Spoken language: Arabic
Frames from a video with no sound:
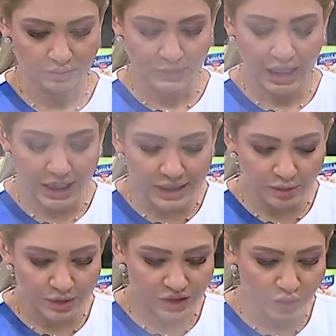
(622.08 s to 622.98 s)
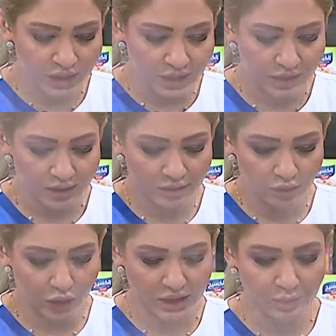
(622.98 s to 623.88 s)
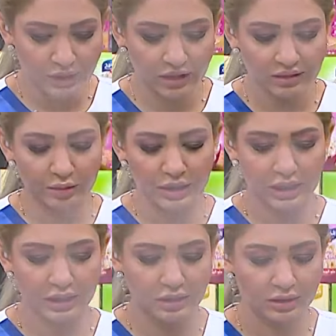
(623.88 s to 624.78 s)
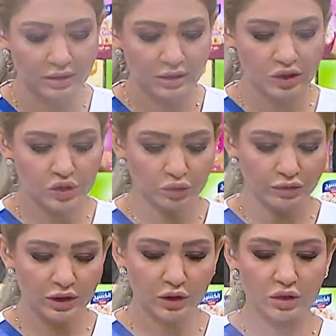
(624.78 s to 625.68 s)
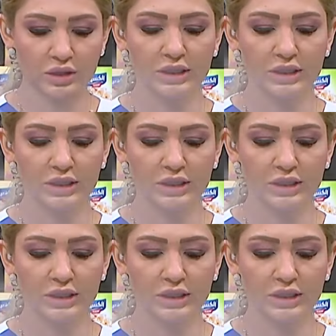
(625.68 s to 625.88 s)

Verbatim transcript: هاي المستوية وهي البطاطا منهنها شوفي لون